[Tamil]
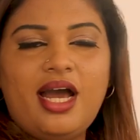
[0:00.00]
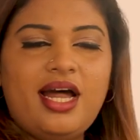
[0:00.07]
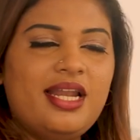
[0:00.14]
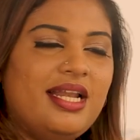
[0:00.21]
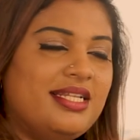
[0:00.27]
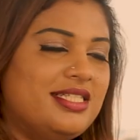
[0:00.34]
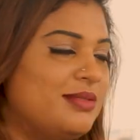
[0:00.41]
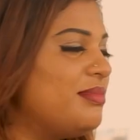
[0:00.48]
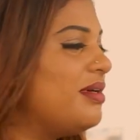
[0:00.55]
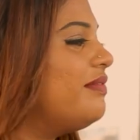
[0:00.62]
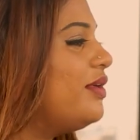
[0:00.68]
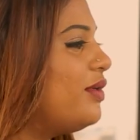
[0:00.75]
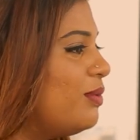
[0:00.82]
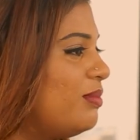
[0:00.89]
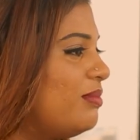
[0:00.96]
ஆனால்
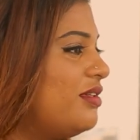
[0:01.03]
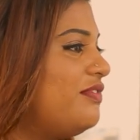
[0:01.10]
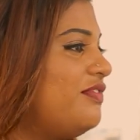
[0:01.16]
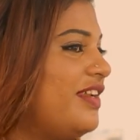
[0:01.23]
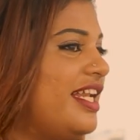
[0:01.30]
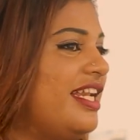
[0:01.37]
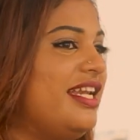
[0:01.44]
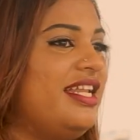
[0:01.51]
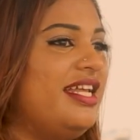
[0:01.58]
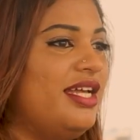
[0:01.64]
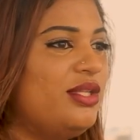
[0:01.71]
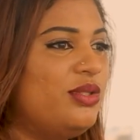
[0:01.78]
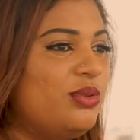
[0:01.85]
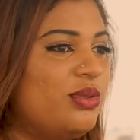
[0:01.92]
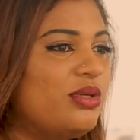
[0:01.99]
நிஜமாவே ரொம்ப ஃப்ரெண்ட்லி
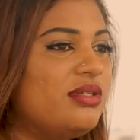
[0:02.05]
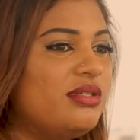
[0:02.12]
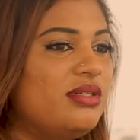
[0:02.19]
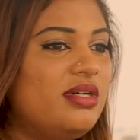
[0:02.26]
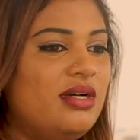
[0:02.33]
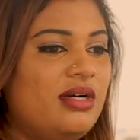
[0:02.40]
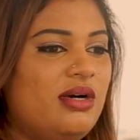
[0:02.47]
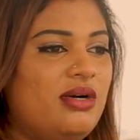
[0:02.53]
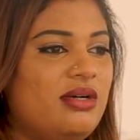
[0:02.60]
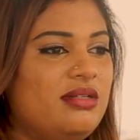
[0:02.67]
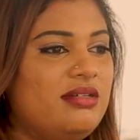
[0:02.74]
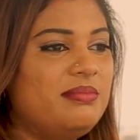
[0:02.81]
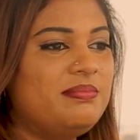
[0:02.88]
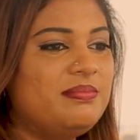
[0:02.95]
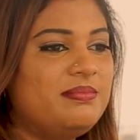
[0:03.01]
ஏதோ ஒரு ஒரு